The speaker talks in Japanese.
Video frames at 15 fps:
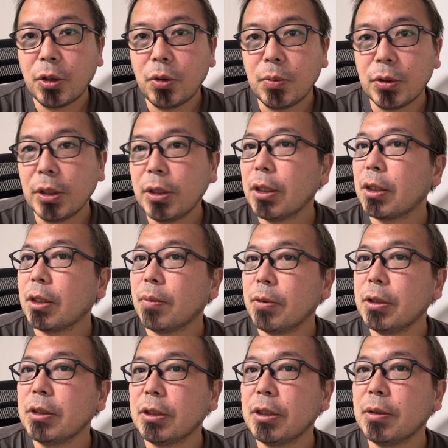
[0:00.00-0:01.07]
ろうも出てきても
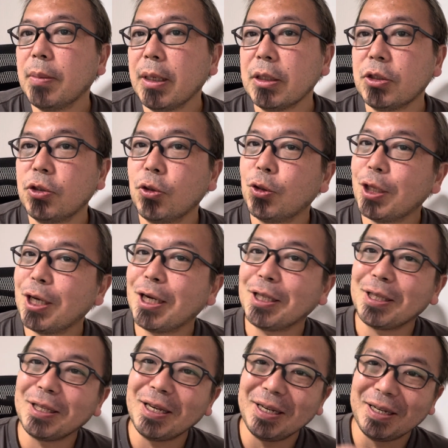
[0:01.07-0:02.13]
いいし、まあ一生の中でね、